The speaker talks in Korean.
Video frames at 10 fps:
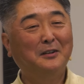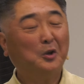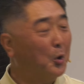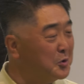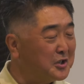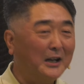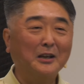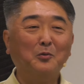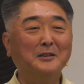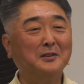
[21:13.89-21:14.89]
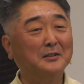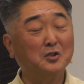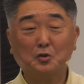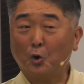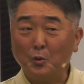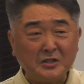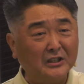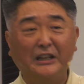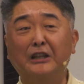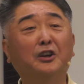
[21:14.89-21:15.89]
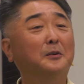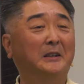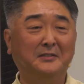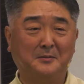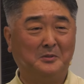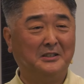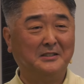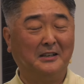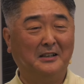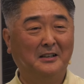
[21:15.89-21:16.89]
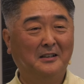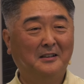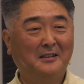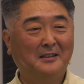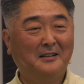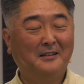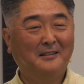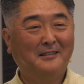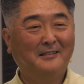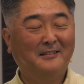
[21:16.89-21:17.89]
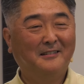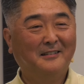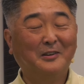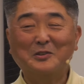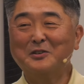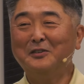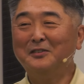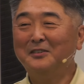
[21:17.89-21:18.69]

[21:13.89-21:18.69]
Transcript: 코칭하기 위해서 그래서 좀 코칭을 1년을 받았습니다, 제가. 그렇죠?